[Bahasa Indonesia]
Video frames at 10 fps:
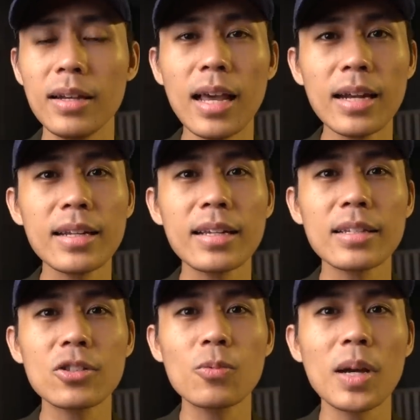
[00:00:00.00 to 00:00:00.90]
dan
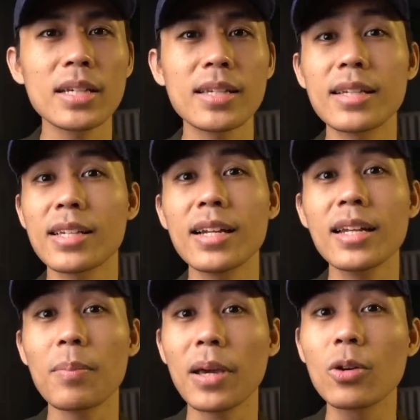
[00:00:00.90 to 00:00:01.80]
cuman asal-asalan
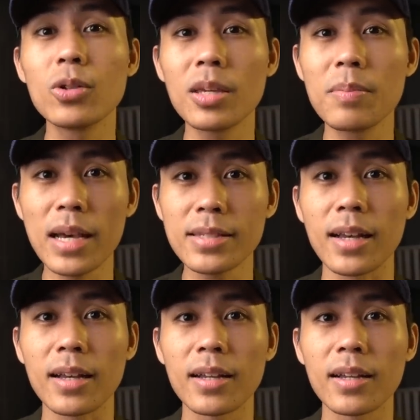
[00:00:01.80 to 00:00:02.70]
kayak pakai gunting biasa.
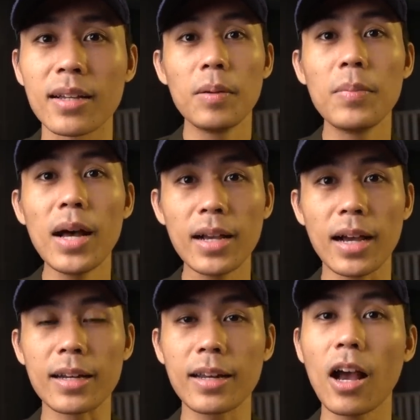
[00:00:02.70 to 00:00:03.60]

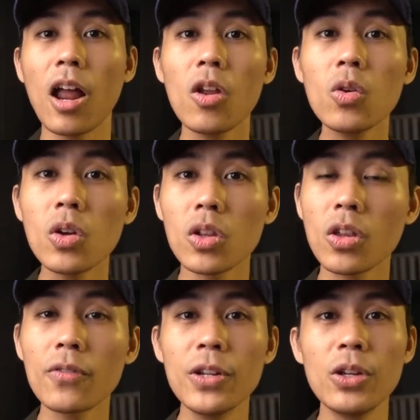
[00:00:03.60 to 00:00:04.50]
Bahkan kalau lu
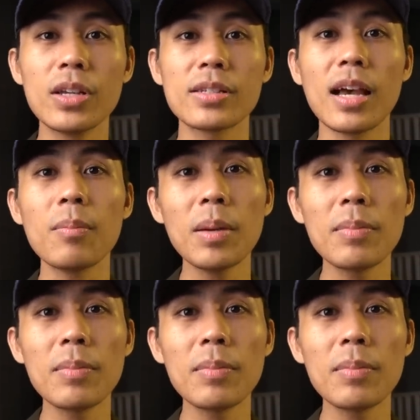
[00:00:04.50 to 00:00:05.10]
nonton videonya sampai